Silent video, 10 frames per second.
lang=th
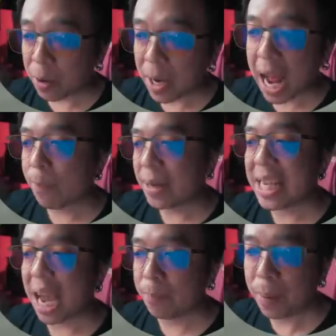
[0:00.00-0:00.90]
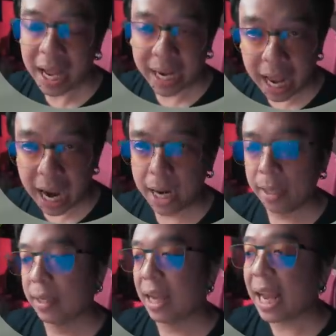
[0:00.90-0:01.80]
งร่างเป็นยานพาหนะ
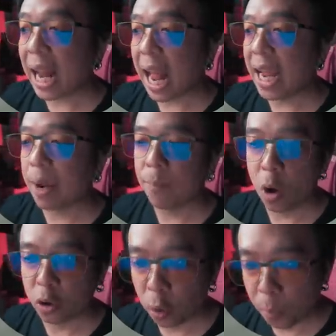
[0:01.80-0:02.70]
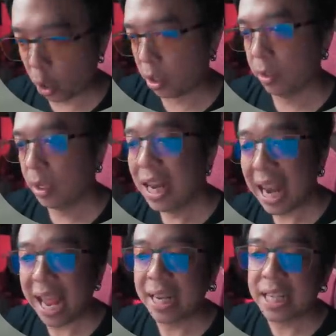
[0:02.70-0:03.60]
คล้ายๆ กับออโตบอท
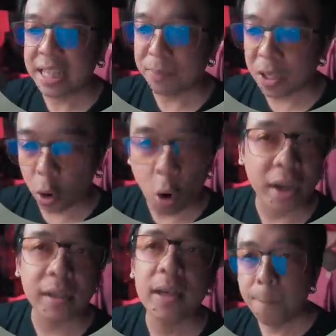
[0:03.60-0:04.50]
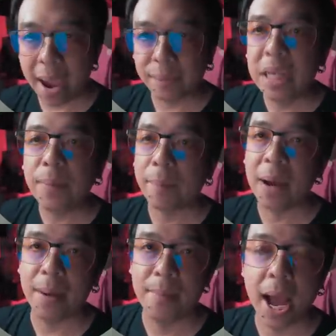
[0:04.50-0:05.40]
และดิเซปติคอนแบบที่
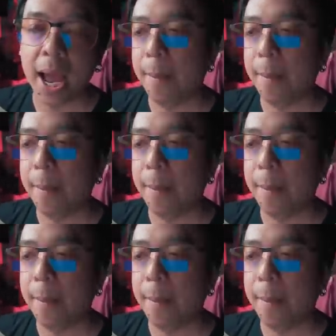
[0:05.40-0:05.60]
ผ่านๆมา